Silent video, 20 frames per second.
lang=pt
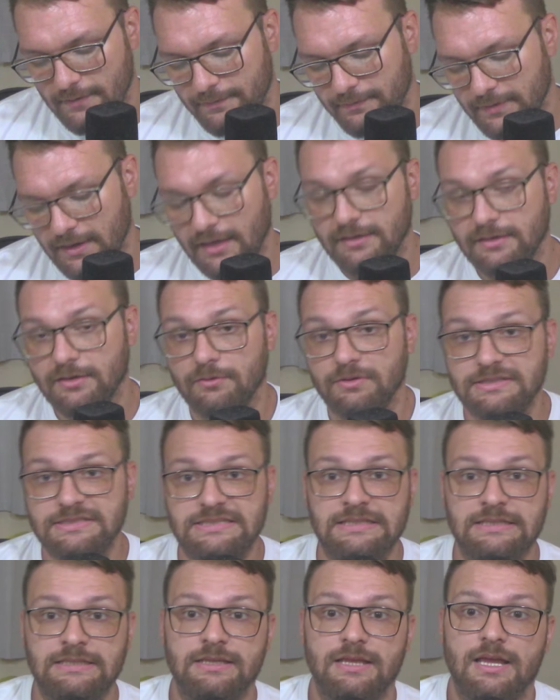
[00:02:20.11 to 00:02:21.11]
Né? Então,
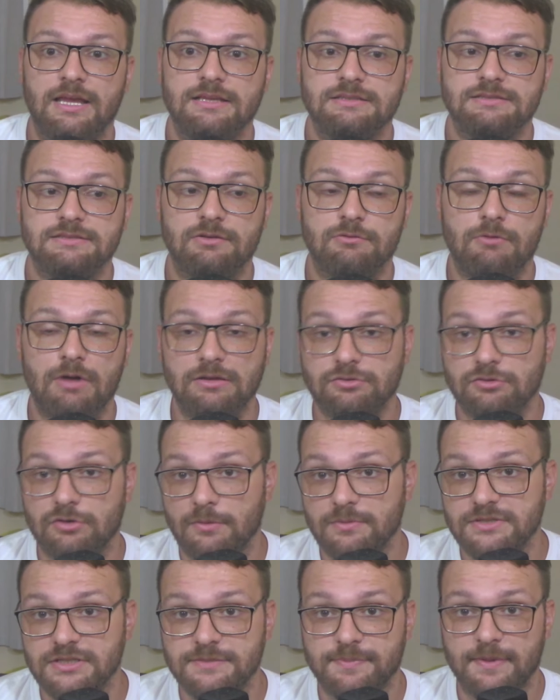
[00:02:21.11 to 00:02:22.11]
assim, são quatro
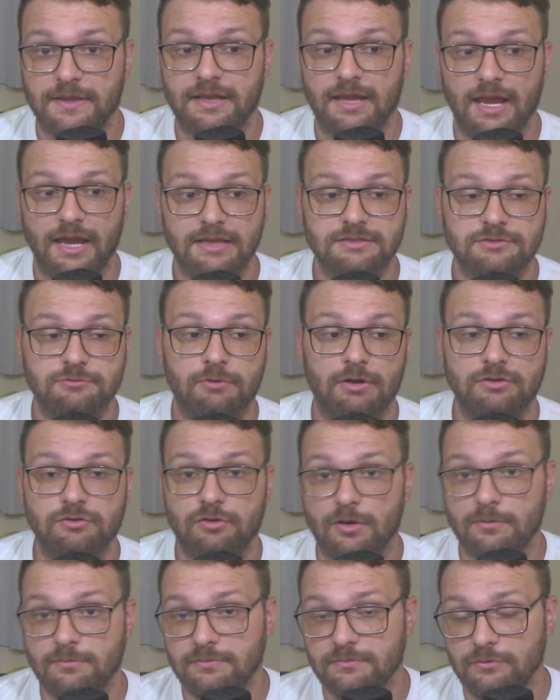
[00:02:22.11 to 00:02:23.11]
nomes experientes,
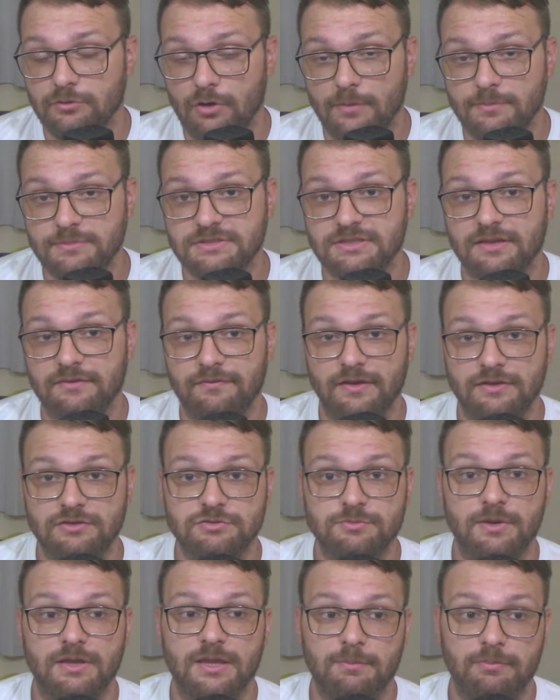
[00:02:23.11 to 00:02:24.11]
quatro nomes que vêm de
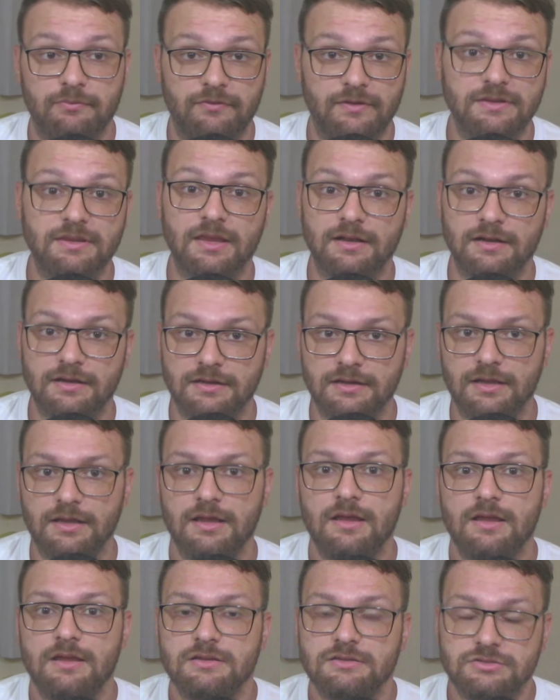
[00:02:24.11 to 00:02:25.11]
uma equipe veterana,
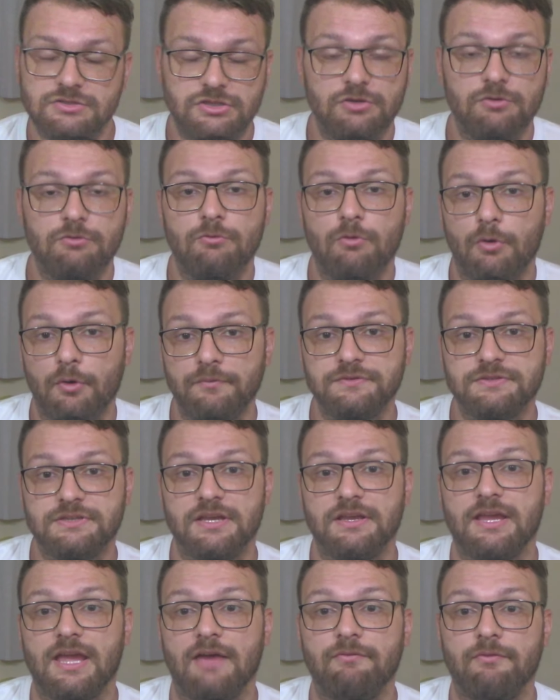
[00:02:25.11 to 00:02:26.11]
de um Ovis que,
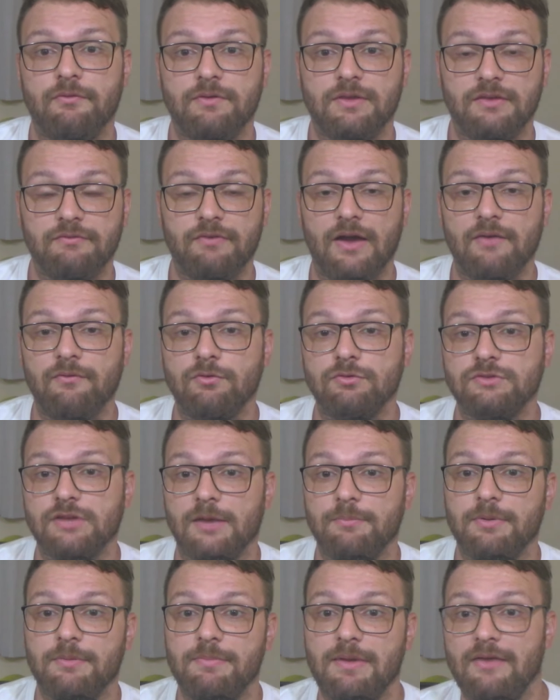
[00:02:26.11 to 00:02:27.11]
quer, que vai voltar
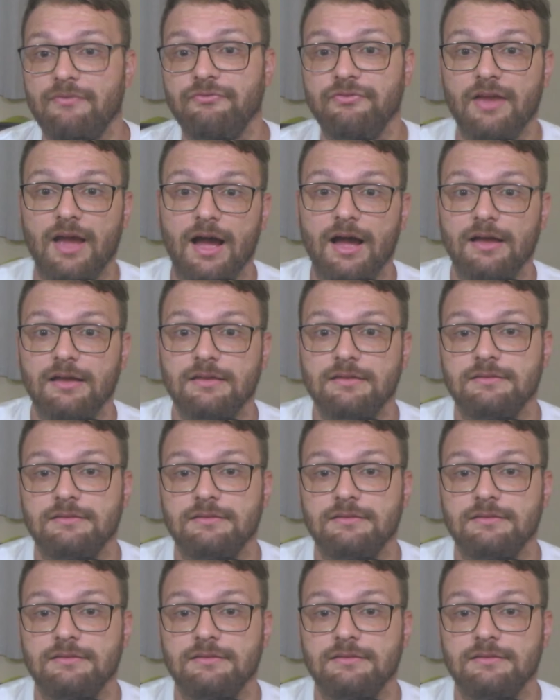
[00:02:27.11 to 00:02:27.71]
para a BFA.